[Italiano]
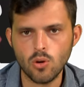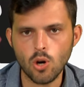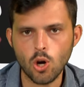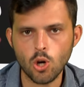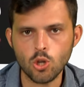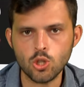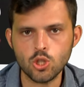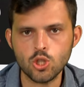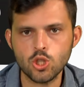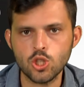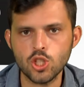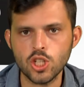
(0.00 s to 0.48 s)

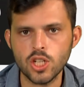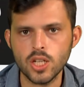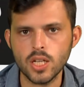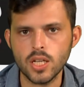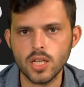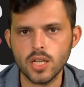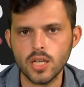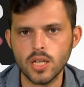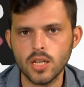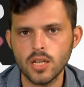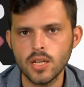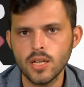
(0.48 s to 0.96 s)

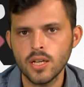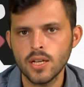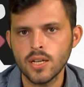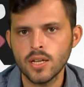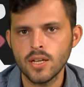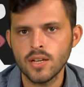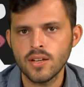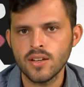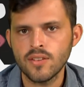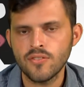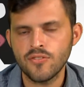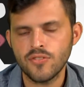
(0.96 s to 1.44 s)
oggi
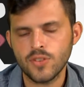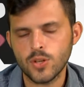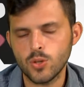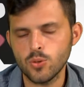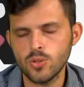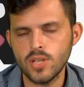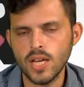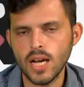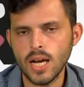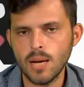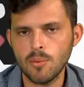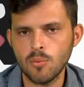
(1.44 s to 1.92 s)

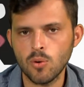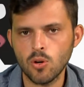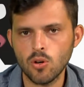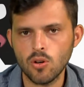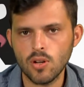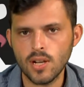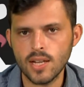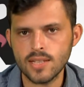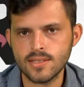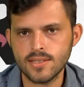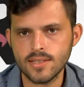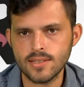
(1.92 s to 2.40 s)
chiudiamo
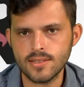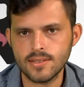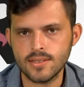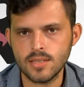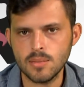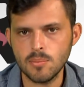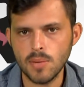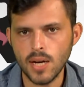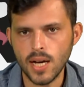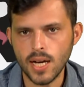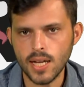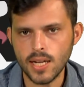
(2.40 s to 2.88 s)
la
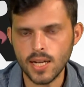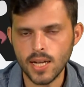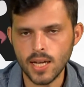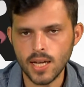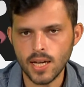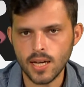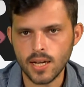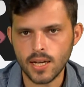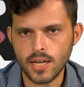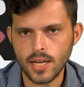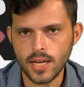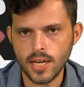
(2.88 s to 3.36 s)

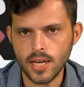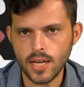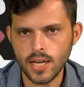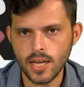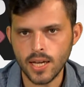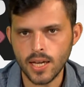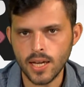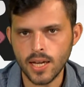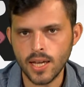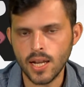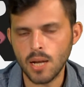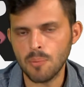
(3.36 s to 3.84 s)
settimana
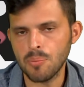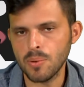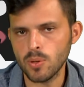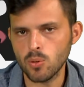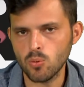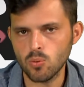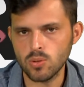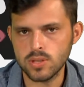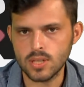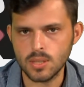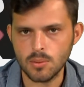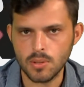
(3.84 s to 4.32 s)
che è la
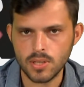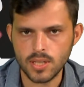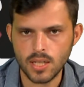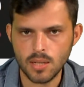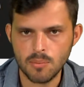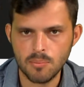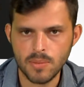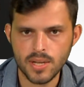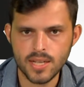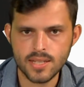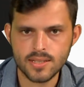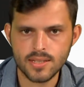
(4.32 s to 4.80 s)
penultima del
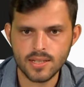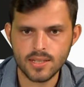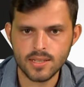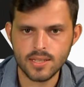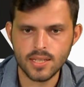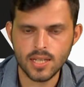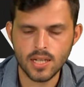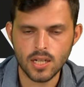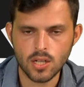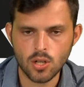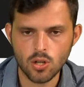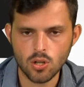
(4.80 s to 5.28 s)
mese
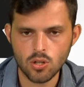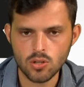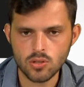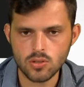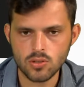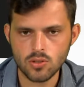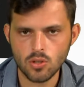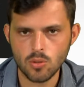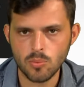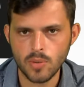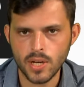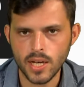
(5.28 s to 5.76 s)
di
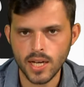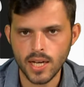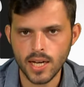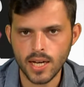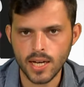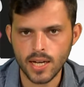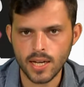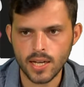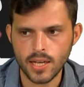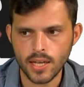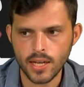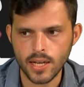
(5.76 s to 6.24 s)
agosto ma
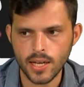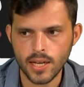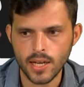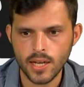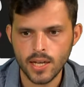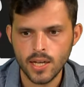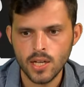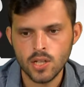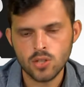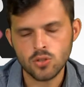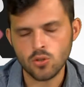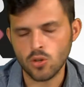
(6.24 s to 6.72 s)

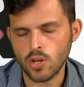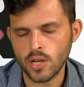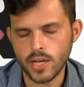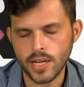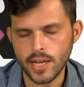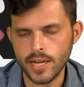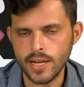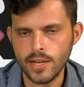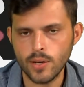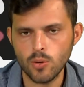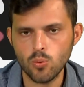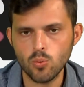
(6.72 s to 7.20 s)
anche, sono
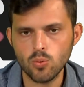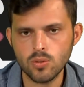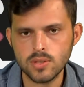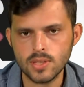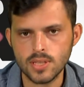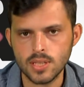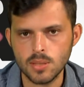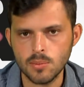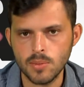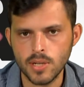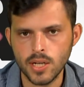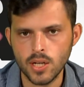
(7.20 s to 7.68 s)
anche le
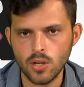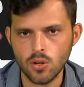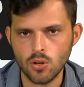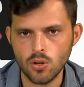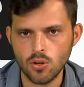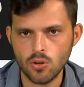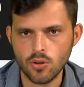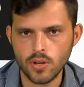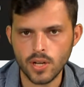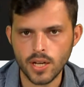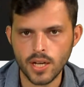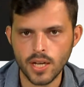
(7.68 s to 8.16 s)
ultime
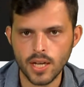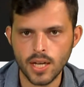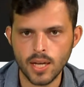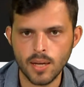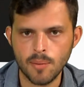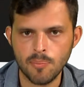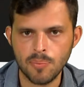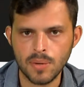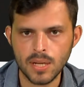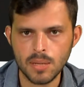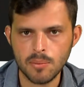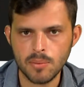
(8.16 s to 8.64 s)

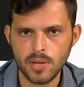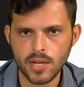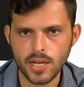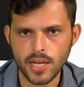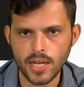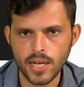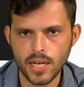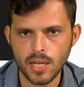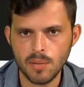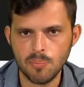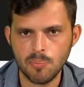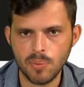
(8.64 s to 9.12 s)
ore prima
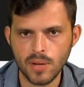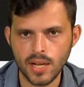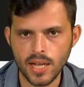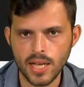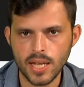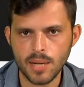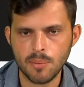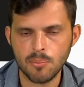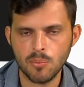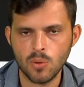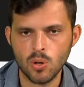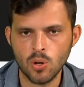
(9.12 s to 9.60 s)
che il
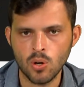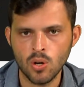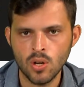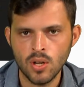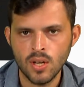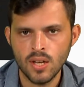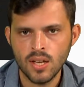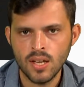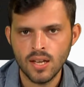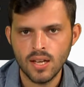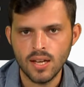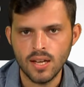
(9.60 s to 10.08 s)
Palermo
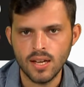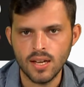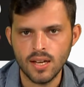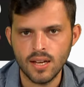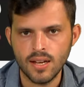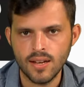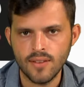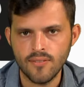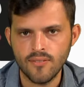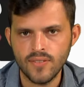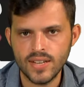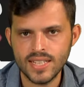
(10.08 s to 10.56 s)

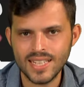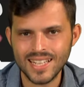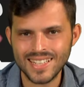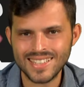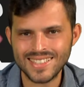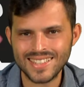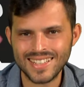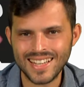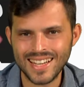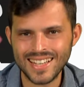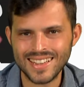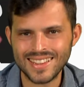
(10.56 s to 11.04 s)
eh, veda
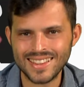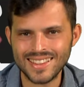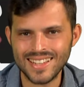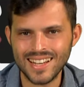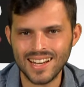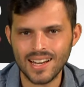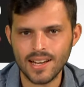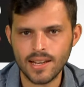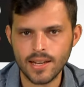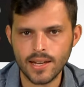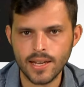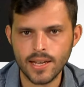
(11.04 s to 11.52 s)

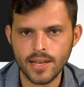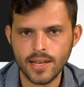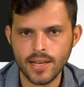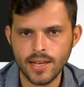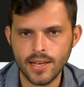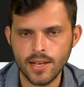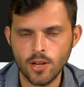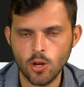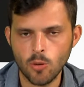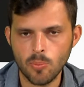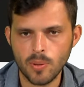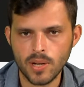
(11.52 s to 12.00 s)

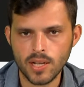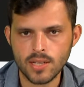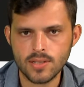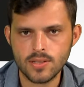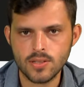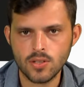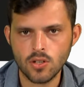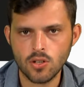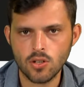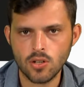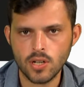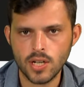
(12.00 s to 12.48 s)
scattare
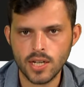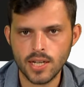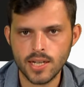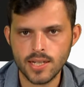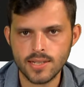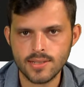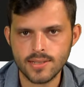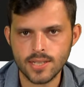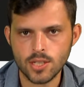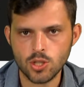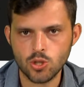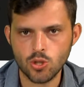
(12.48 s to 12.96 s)
l'operazione
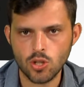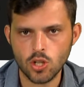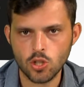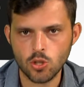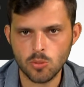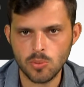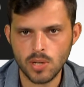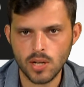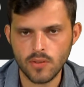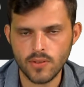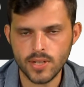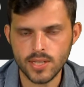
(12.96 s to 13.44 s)
stagione
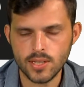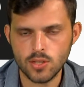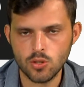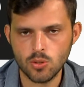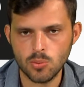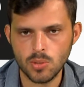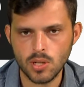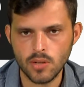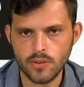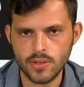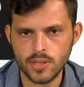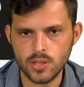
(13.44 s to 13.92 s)

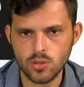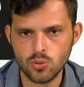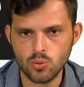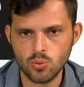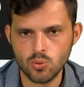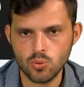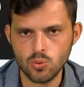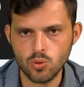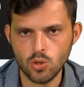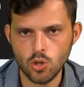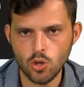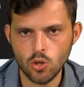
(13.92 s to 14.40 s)

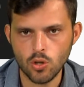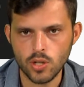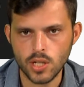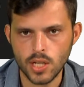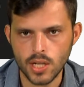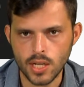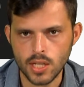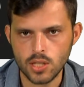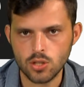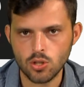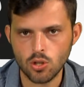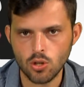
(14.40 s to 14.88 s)
2020-2021,
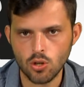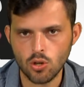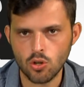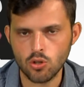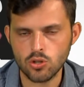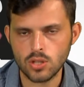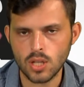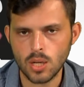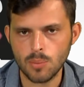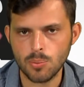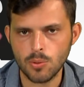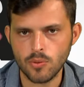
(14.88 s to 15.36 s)
il
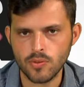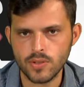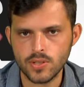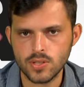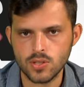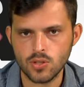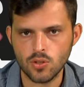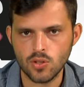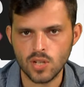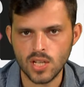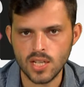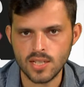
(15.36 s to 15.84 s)
ritorno tra i
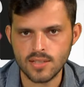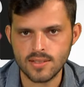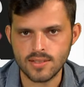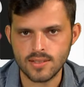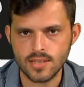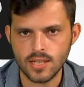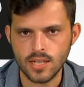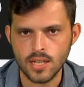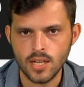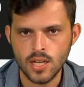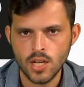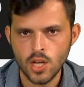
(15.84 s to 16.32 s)

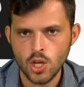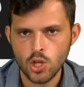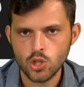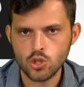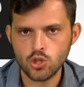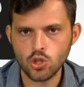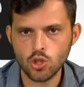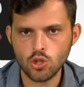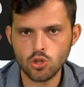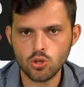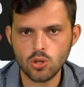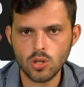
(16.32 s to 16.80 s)
professionisti
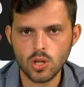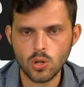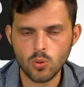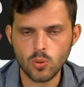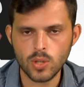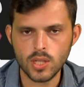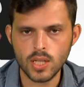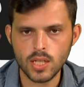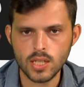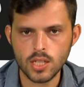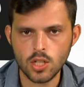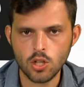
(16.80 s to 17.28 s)
sotto la
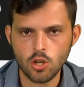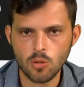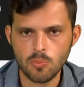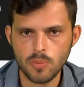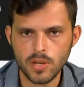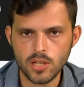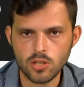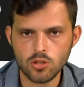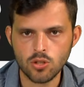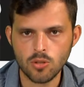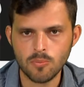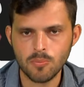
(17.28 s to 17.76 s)
guida di
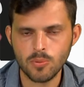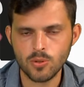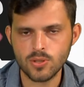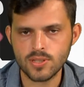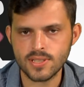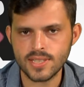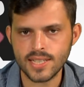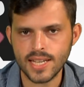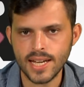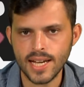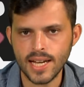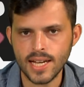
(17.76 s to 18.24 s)
Roberto
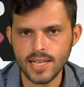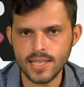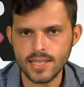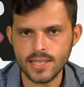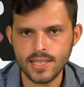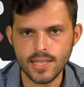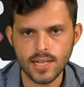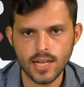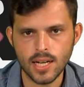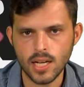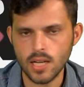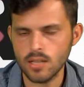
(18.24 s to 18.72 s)

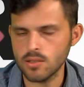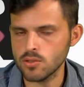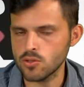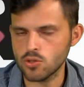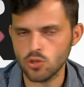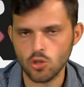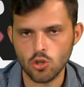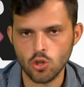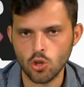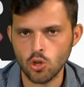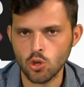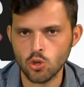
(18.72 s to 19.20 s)
Boscaglia,
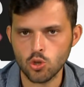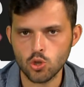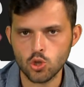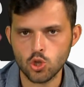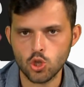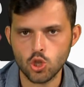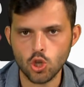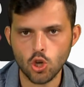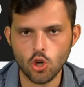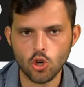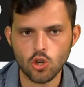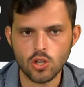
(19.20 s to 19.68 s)
sono
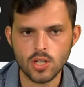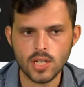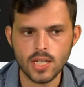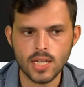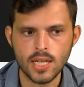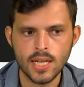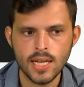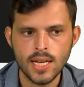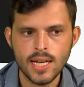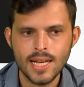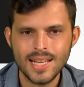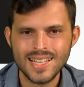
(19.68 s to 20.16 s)

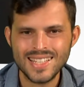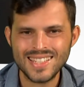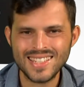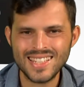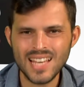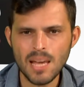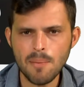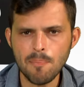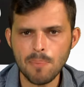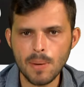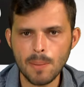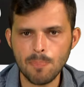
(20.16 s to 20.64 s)
giorni
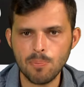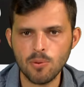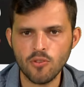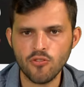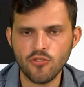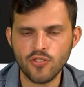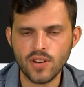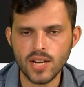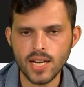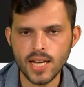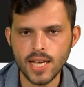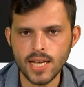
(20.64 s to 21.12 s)
sempre più
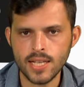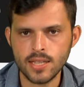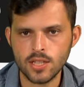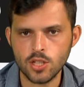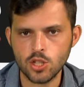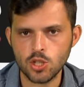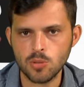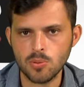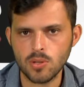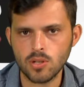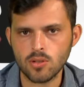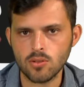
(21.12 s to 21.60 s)

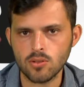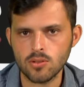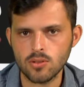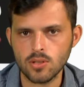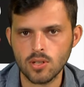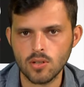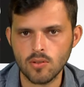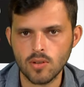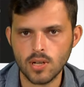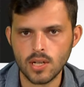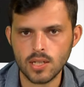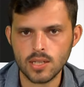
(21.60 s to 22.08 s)
frenetici per quanto
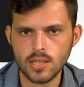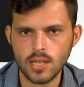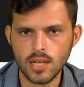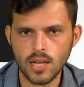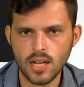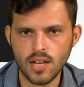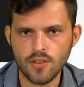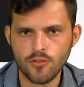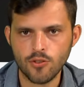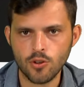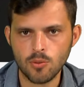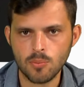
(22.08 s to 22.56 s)
riguarda
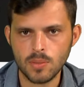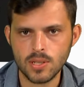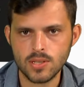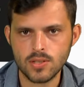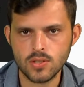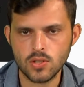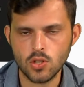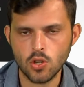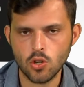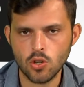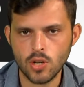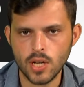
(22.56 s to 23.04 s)
la
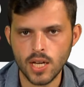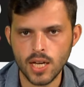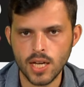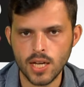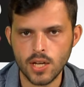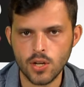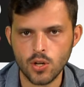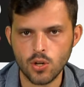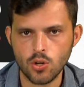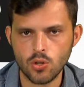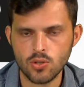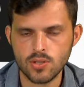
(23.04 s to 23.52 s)
formazione
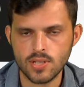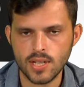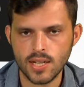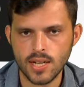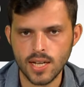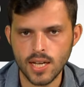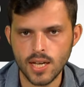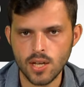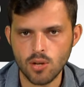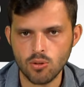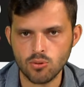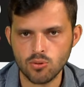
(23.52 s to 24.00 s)

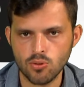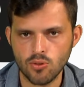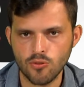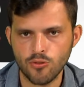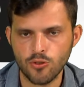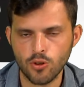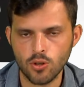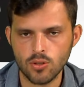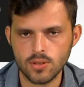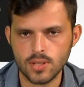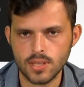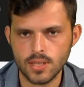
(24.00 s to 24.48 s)
rosanero sul
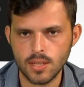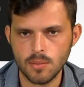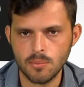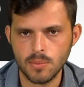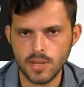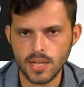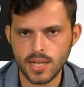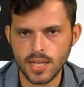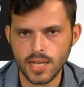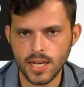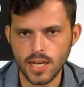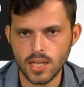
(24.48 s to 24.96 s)
fronte del
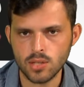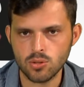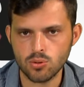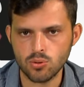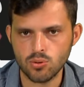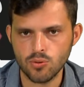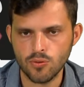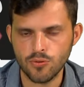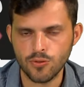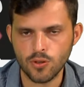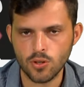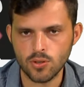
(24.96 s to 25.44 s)
mercato,
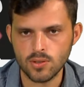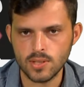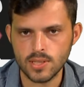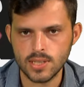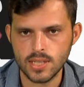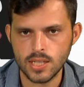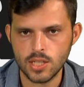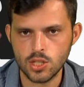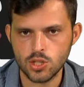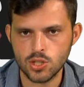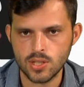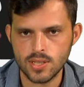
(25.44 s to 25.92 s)
sul fronte
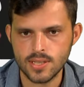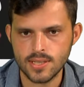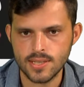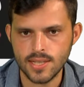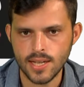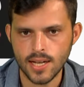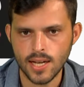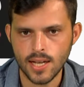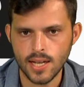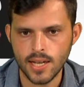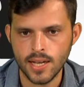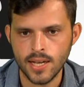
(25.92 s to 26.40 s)

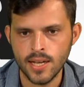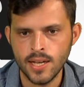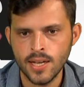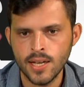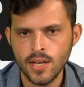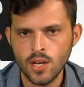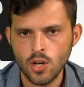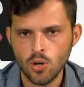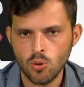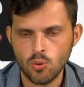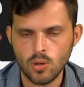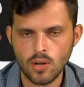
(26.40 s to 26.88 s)
dirigenziale,
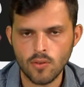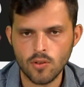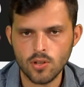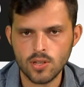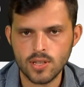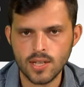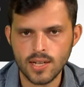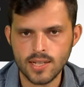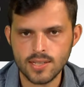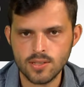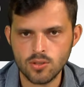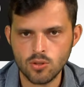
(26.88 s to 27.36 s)
una
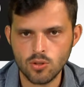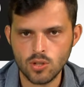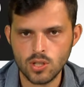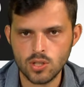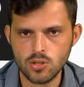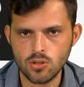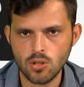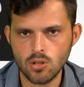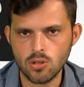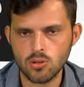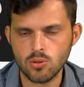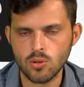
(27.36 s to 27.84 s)
volta che è stato
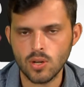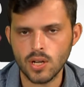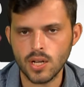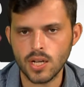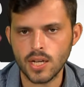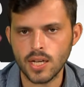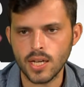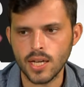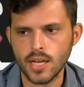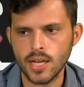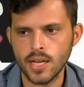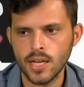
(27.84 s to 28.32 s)
risolto
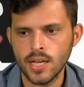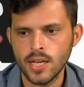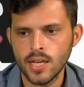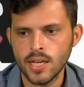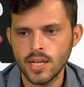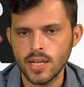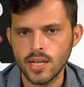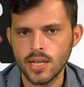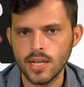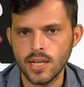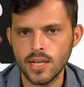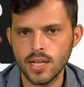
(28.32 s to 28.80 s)

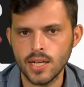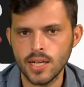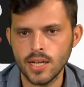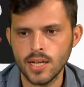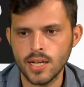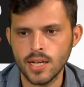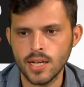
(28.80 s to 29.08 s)
anche il